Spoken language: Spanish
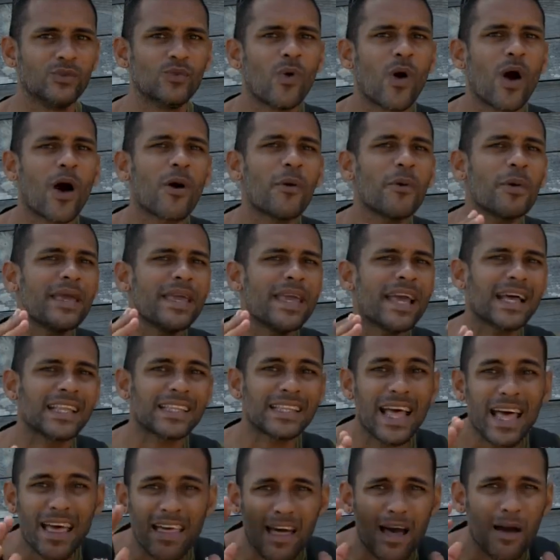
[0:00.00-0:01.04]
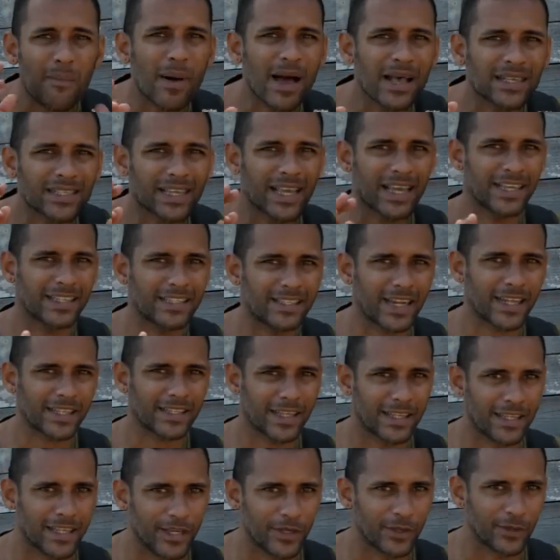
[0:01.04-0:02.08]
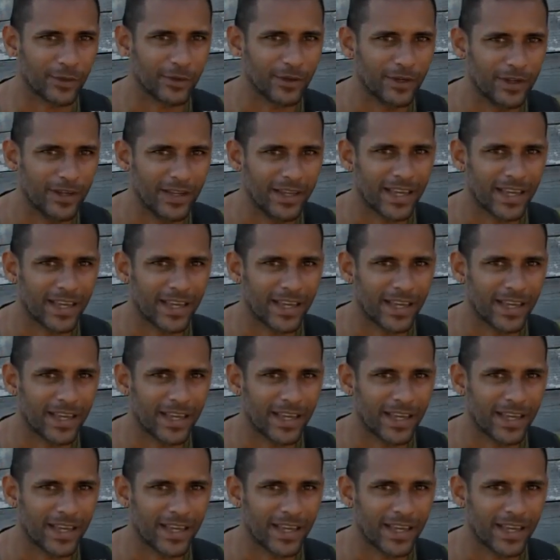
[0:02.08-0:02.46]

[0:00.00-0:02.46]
no había nada más entretenido